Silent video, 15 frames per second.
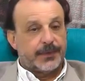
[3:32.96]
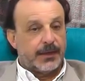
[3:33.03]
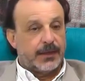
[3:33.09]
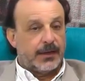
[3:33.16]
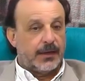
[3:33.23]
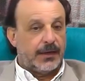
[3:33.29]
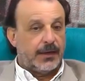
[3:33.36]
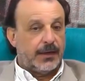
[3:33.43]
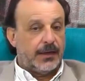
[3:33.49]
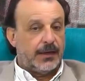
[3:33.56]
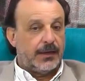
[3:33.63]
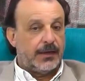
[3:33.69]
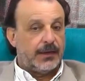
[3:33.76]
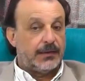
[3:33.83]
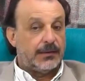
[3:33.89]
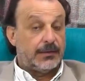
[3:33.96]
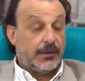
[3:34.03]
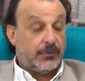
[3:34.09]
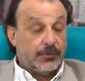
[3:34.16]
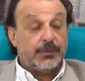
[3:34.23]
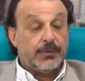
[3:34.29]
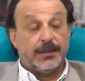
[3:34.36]
que
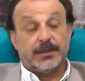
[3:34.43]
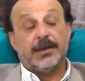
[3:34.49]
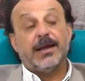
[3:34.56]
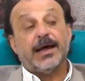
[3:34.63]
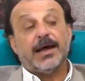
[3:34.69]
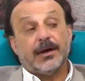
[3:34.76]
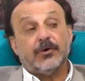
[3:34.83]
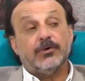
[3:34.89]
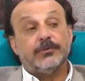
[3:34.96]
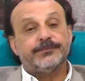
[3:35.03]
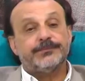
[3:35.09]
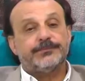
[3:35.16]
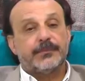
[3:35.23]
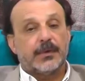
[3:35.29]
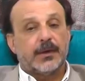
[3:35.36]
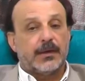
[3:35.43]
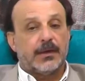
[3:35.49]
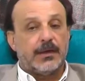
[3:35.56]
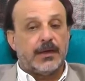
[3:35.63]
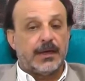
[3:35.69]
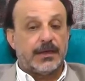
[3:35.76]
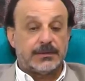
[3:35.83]
es un debate largo
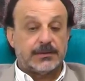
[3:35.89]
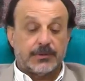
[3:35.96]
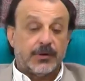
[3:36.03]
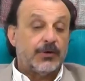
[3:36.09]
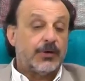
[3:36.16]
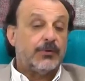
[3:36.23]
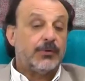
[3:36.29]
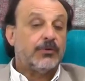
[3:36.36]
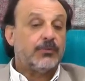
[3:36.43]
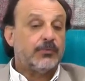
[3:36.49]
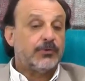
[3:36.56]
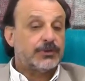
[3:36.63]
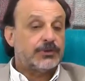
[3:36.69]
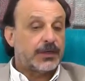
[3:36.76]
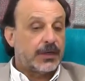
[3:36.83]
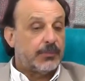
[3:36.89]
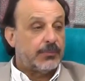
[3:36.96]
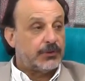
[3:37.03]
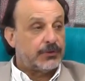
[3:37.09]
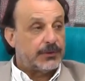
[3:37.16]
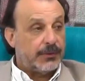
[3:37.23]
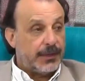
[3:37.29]
y hay que llevarlo a cabo con mucha
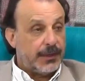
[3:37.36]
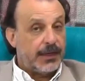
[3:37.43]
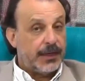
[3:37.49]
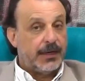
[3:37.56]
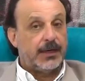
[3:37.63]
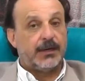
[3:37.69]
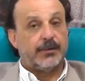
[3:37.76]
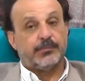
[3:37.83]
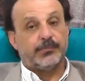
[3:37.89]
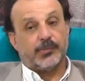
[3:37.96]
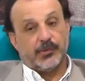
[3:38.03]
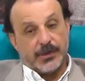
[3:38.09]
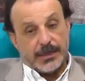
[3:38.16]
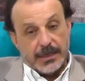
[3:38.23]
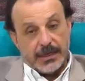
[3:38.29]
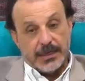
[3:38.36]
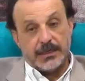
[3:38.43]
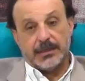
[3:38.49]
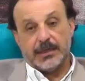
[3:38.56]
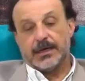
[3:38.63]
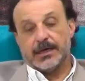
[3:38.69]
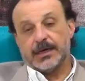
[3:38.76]
responsabilidad
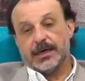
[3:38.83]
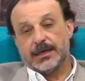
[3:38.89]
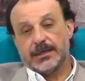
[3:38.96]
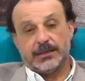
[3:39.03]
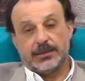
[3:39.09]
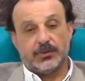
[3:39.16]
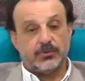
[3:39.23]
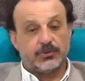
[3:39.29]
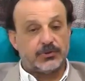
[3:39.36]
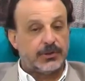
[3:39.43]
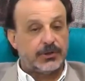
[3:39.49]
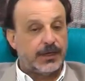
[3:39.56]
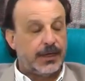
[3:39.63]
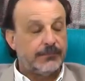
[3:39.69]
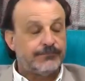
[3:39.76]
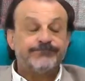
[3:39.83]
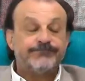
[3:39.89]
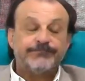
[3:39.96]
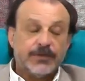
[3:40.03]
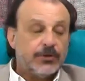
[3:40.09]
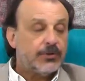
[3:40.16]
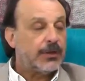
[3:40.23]
política, institucional,
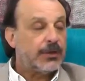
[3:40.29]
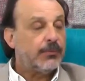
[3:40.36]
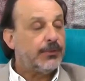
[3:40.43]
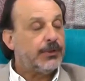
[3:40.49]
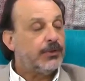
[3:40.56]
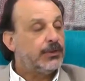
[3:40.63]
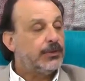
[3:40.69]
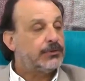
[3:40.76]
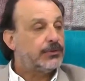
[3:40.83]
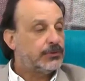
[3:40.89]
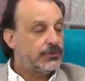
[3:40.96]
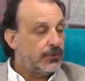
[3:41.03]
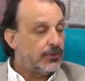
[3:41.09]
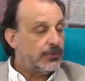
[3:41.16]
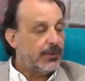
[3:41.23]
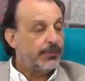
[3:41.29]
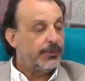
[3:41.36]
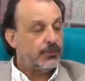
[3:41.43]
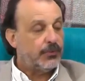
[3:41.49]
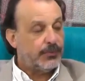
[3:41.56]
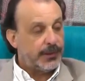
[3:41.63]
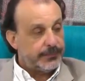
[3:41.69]
y no estamos viendo eso, eso es lo que más
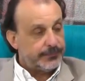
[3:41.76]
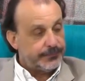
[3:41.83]
preocupa.